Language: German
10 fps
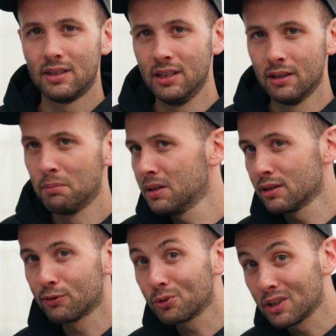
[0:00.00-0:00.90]
Tier ein
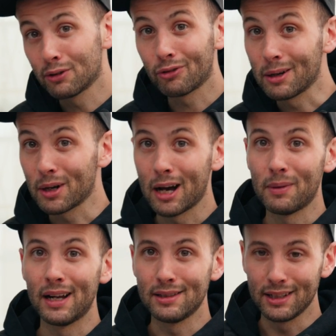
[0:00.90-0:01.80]
bisschen früher in den Frame
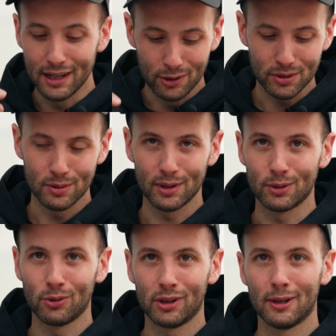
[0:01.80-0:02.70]
kam, als ihr den Auslöser
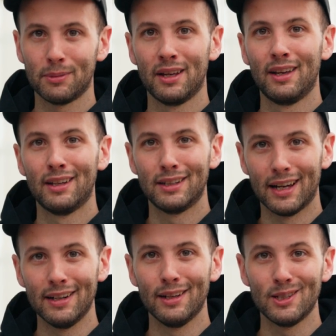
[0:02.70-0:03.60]
gedrückt habt,
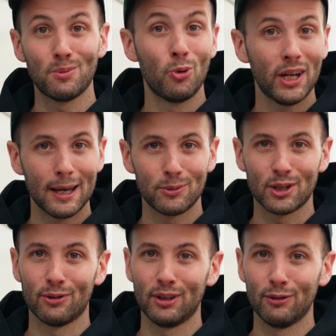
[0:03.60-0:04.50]
dann ist
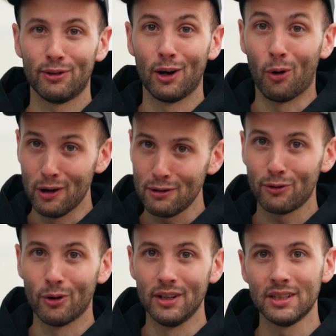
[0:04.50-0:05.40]
Precapture auf jeden Fall euer
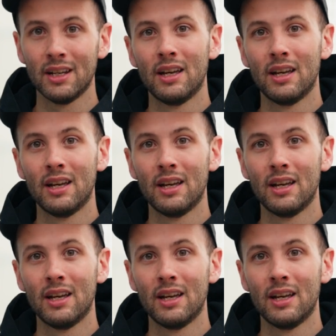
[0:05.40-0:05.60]
Freund.